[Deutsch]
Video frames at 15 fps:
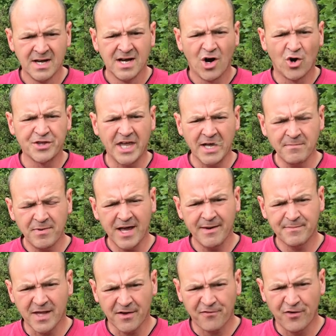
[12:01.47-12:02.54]
Und dann
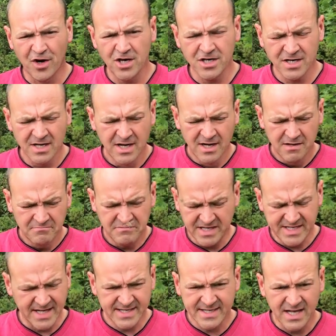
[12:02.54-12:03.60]
bleibt das Volk, das
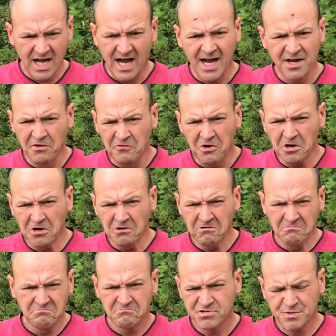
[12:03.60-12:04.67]
hat es nach einer Woche,
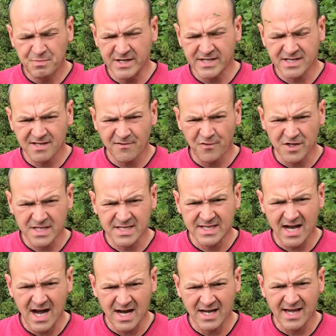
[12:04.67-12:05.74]
spätestens 14
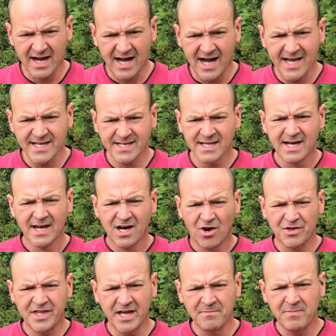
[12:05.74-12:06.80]
Tagen erreicht,
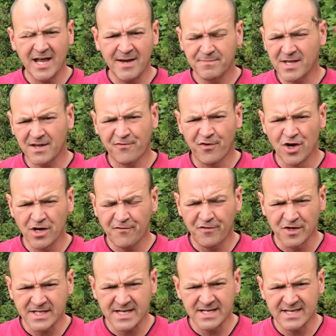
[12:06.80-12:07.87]
und dann bleibt das Volk
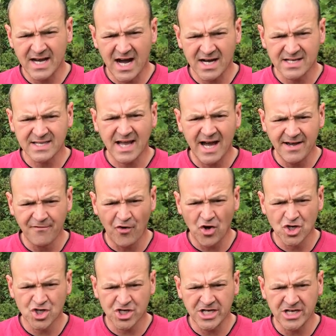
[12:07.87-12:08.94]
14 Tage, drei Wochen
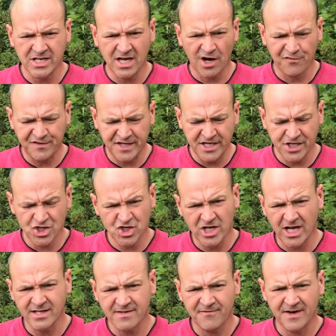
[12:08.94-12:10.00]
stehen. Auf den
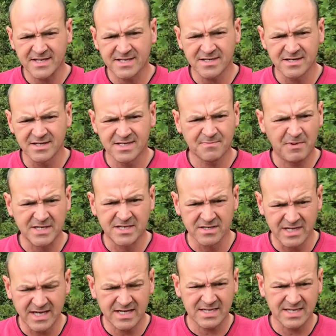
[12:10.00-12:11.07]
Stand, was es ist, passiert
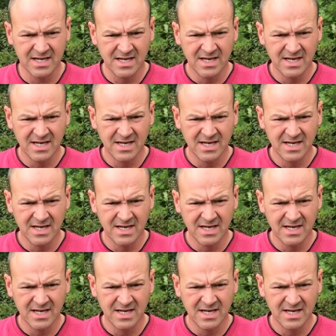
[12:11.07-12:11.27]
nichts.